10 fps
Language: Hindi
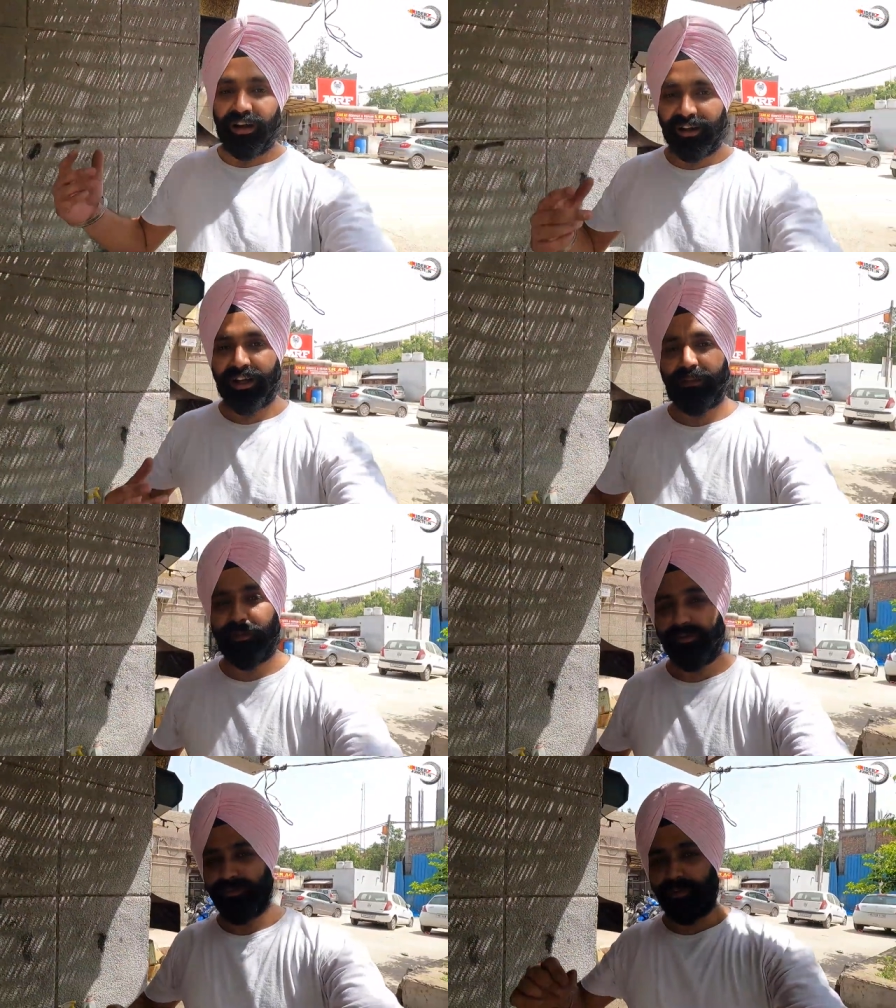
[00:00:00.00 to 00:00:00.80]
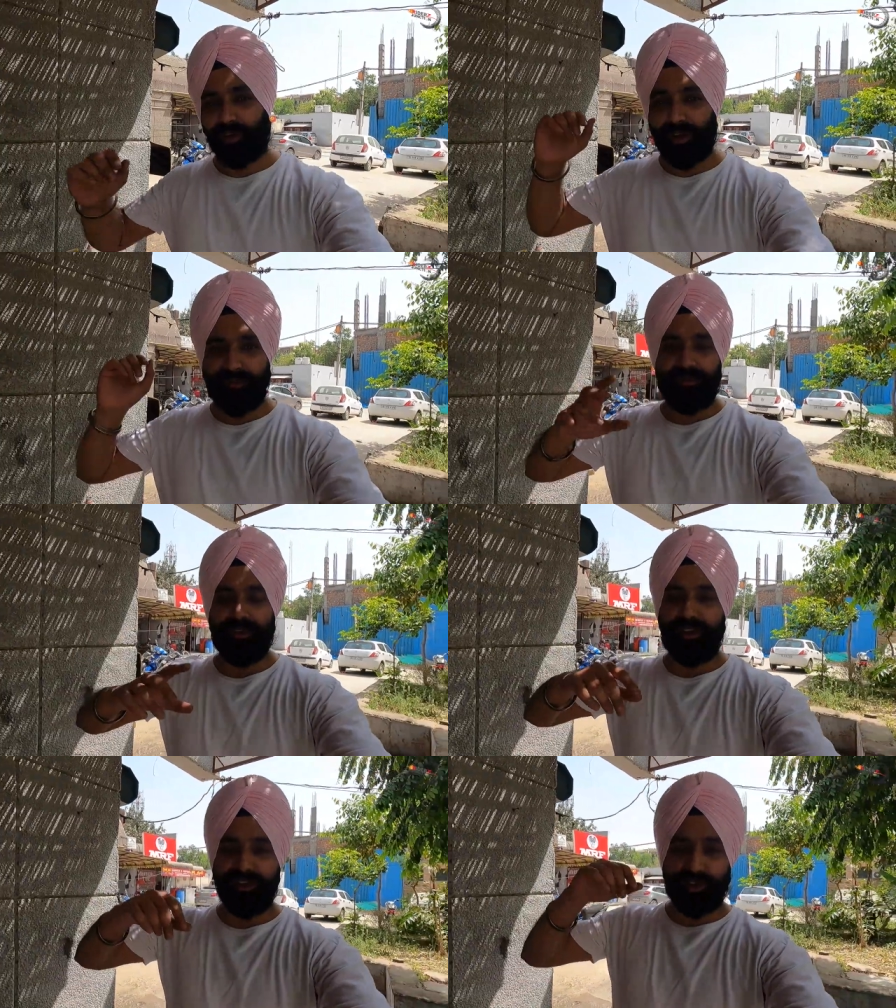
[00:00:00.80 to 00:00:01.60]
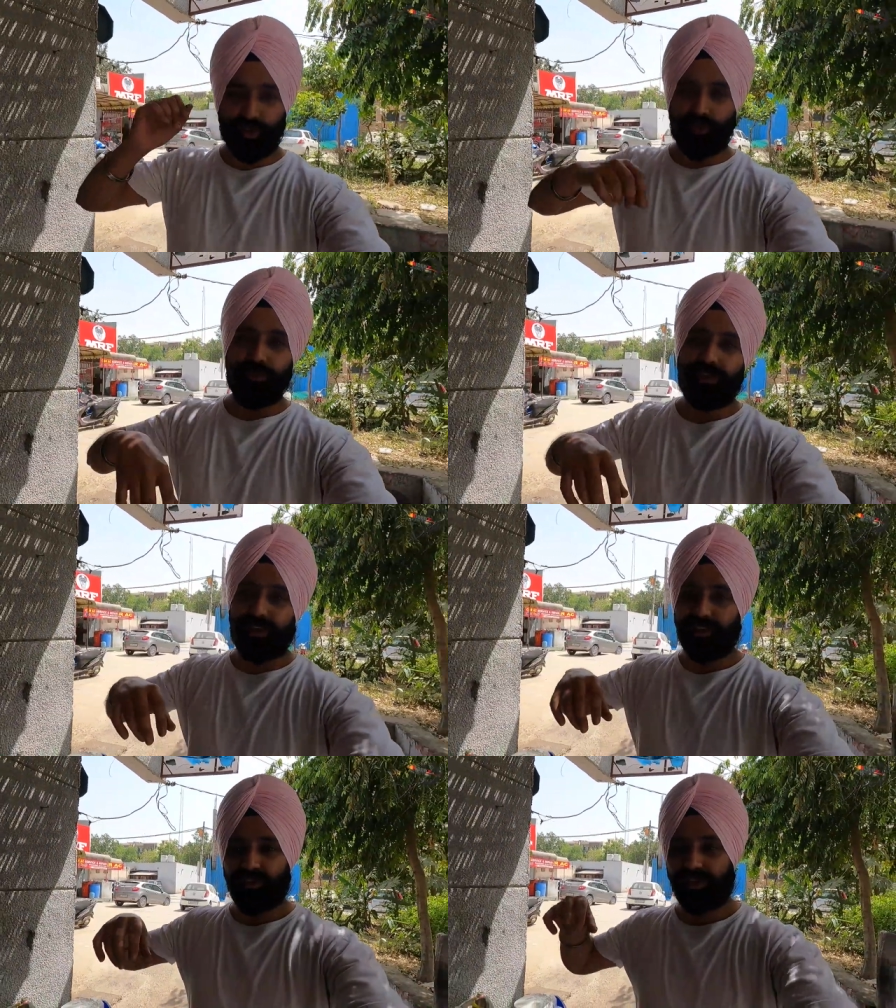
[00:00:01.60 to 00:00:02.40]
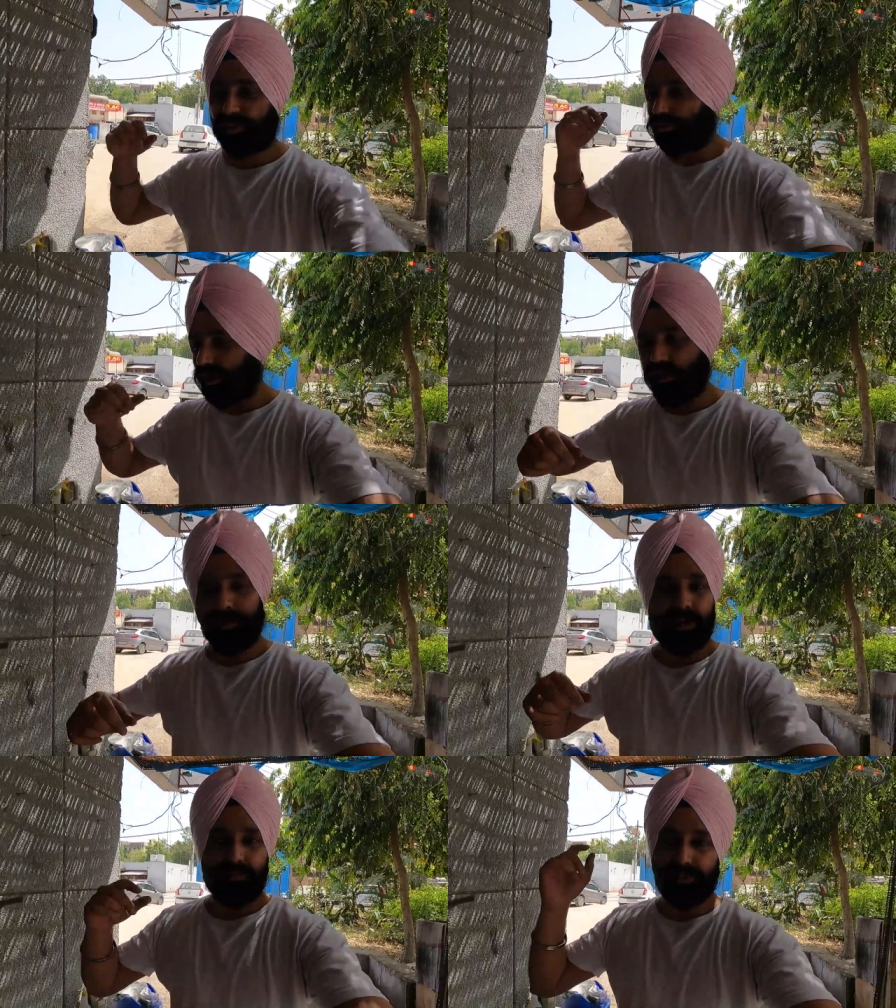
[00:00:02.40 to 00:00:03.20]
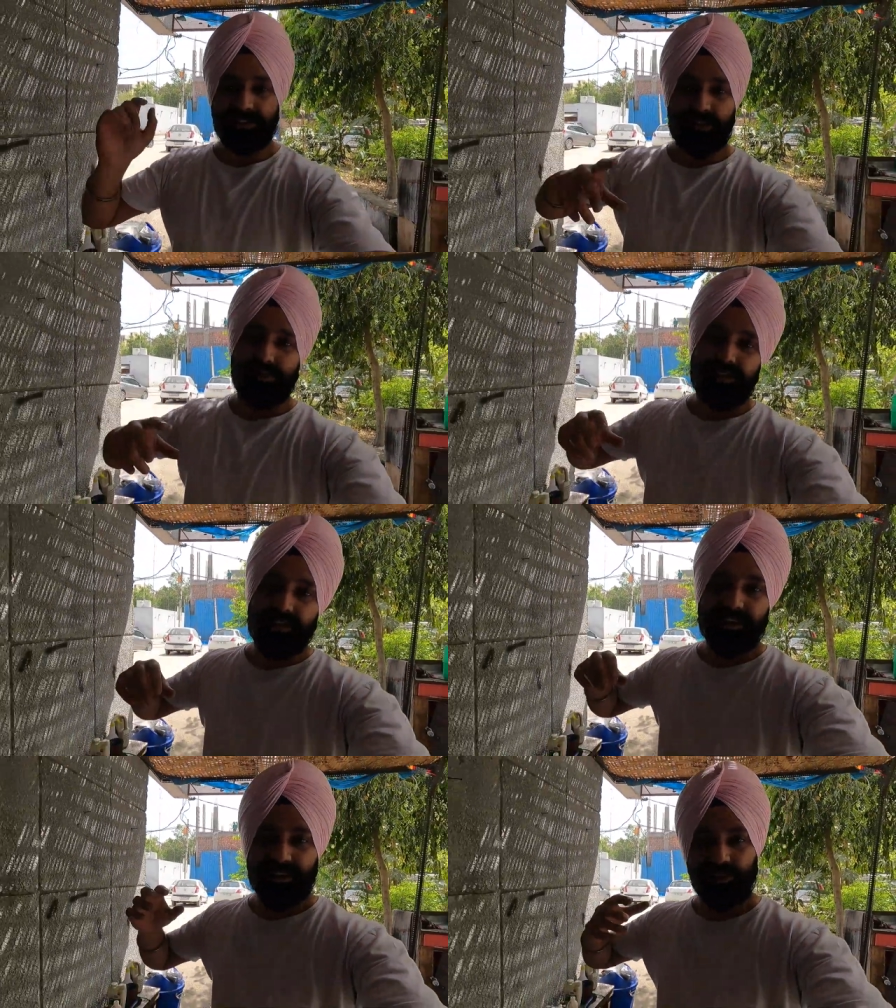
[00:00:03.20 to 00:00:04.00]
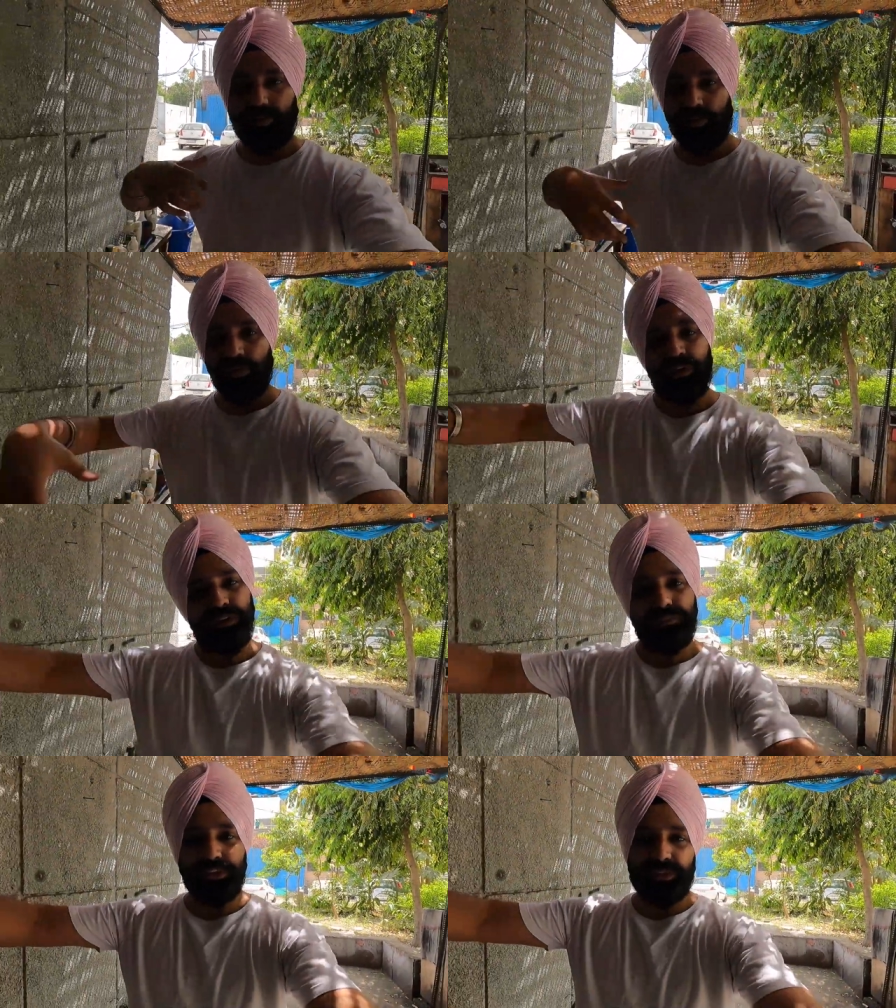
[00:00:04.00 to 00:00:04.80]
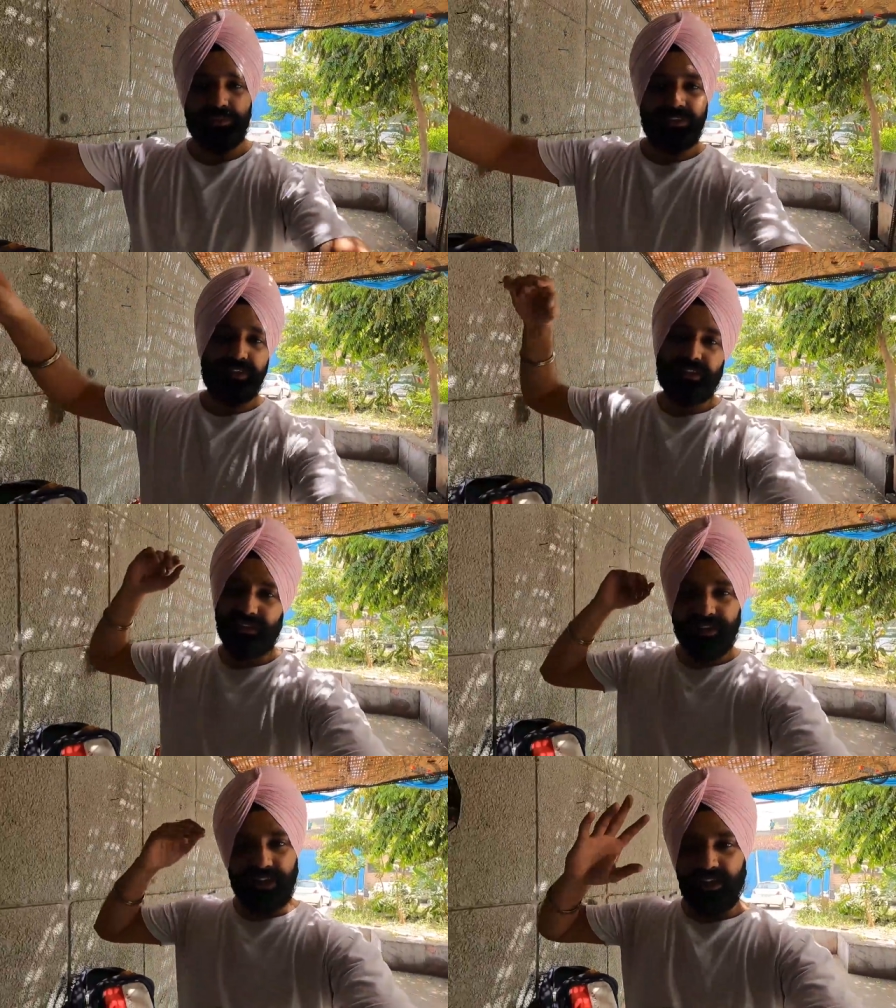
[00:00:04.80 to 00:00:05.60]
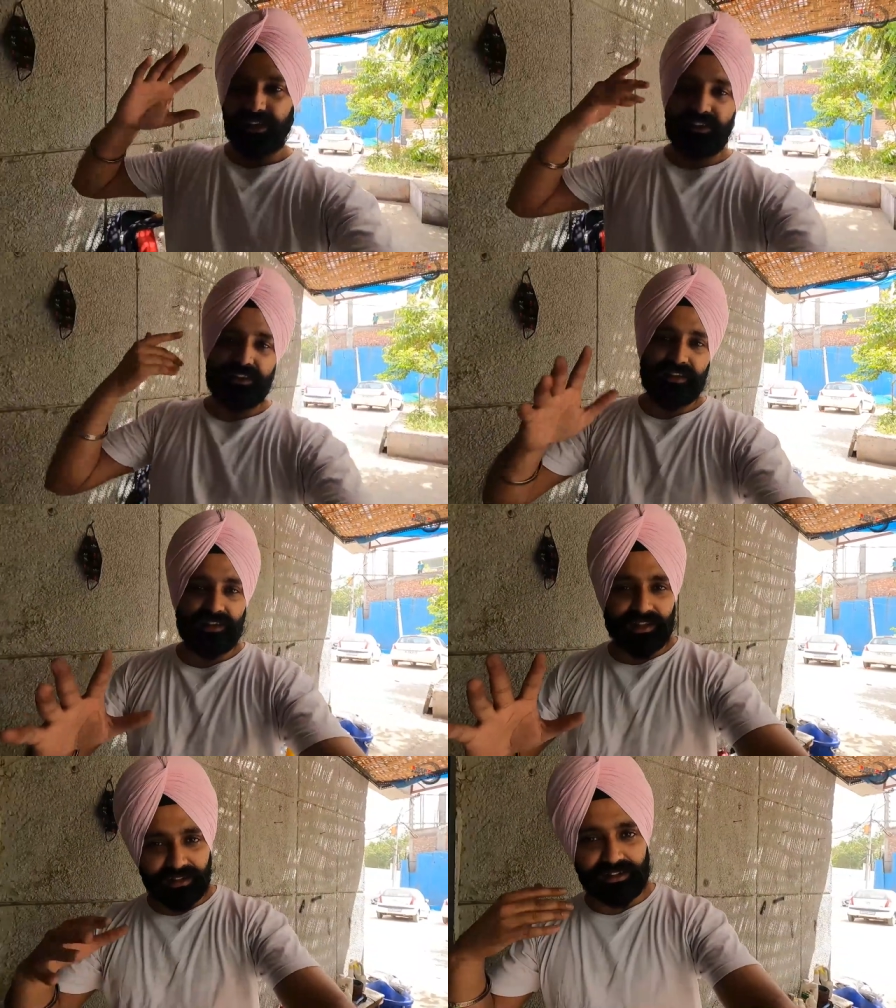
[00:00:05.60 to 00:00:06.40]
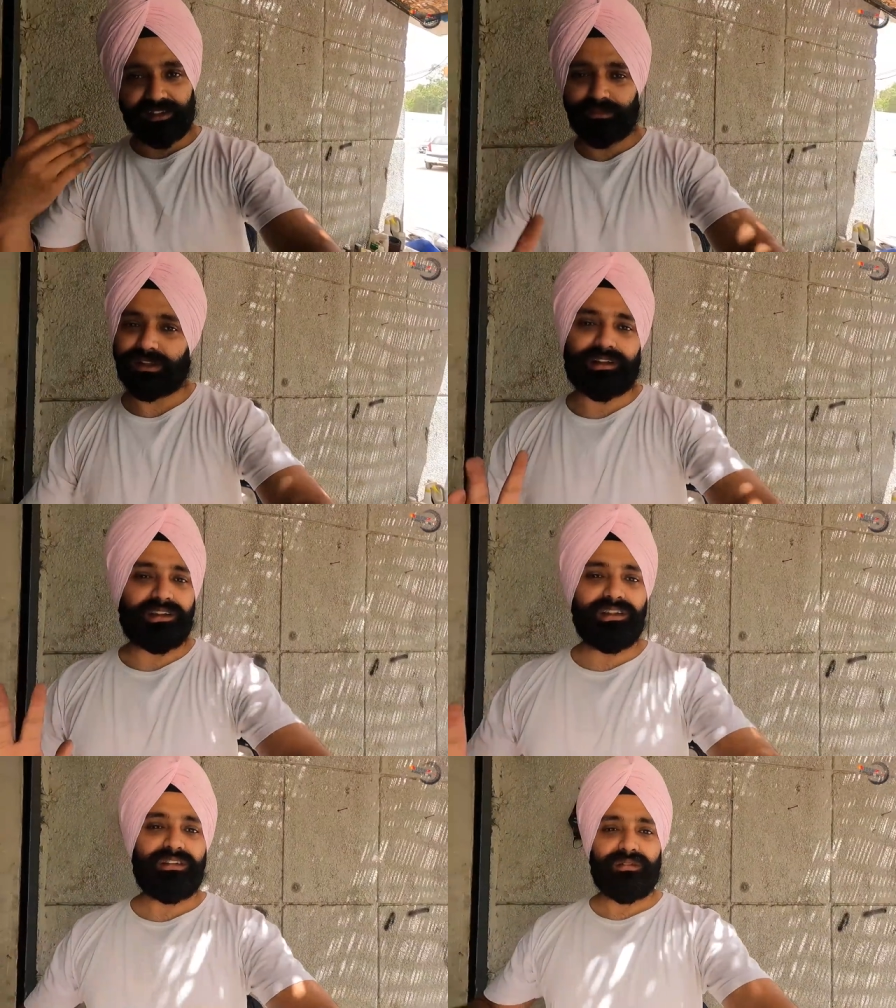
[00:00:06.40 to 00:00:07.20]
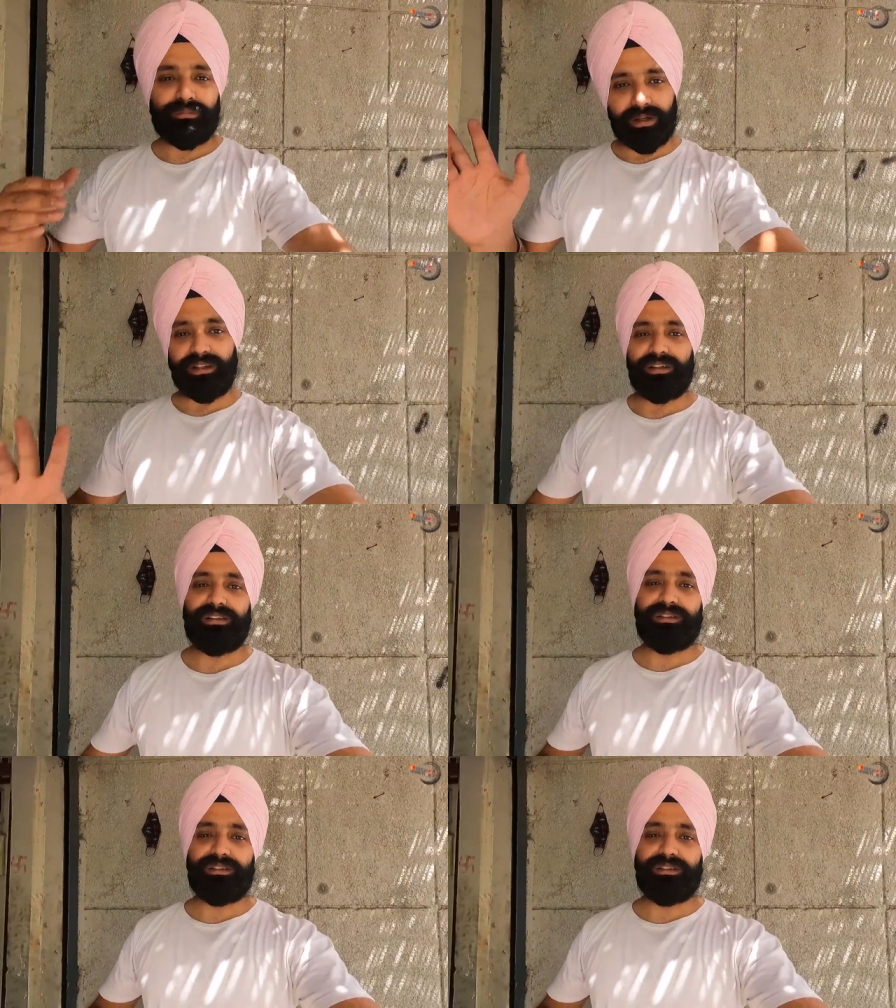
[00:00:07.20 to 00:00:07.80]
अगर आप रॉयल इनफील्ड के शोरूम पे जाते हो ना तो वहाँ पे आपके सामने नहीं करते वो पीछे पीछे ही करते हैं क्या करते हैं नहीं करते पता नहीं बट